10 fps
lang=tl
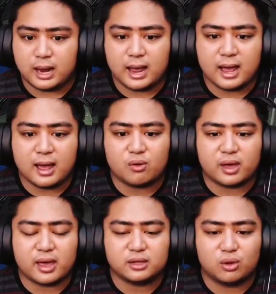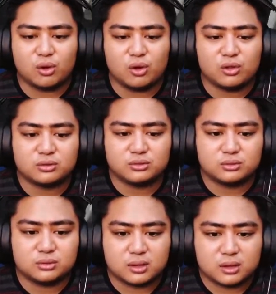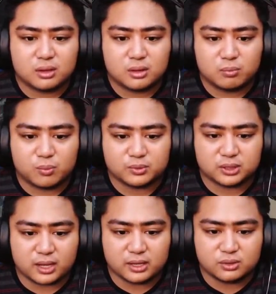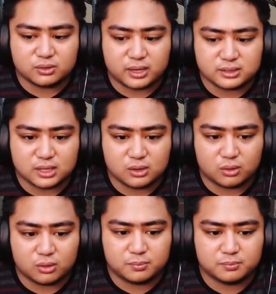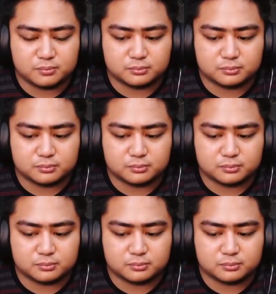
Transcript: Ah, okay, doon. Pupunta tayo doon guys, sa loob.